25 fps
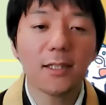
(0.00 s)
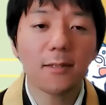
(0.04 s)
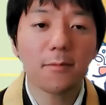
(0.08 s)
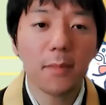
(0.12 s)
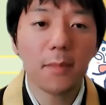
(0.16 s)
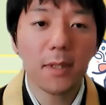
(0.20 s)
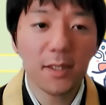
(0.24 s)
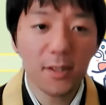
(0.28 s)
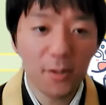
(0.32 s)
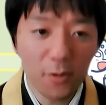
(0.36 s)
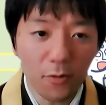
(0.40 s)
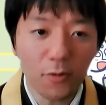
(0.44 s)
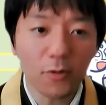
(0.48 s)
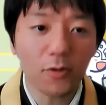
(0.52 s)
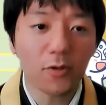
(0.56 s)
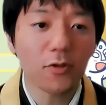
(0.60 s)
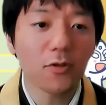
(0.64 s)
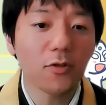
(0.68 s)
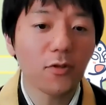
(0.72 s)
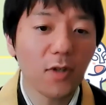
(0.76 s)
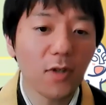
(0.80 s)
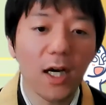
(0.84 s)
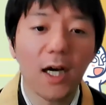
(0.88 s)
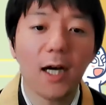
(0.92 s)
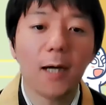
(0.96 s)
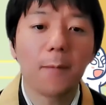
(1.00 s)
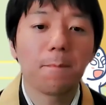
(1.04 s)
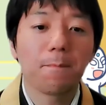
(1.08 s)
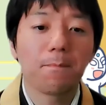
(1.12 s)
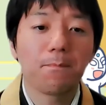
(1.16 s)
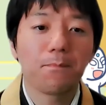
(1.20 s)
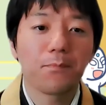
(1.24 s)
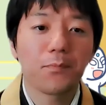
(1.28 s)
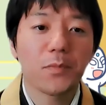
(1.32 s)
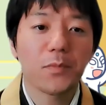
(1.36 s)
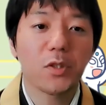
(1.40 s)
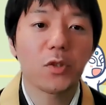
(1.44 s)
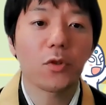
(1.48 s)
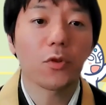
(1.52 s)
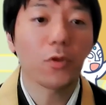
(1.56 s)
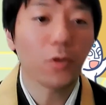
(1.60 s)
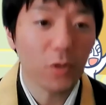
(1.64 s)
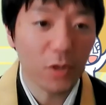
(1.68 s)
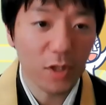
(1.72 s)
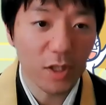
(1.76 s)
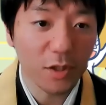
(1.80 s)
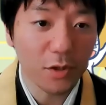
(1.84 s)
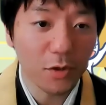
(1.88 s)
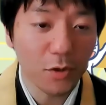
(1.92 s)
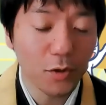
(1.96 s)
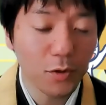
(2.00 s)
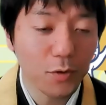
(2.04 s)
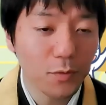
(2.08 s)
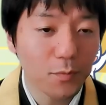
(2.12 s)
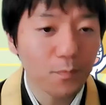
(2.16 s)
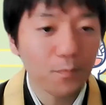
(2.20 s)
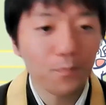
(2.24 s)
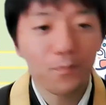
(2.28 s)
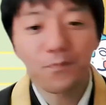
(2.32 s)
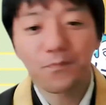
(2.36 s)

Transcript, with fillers: しましょうというのが浄土真宗。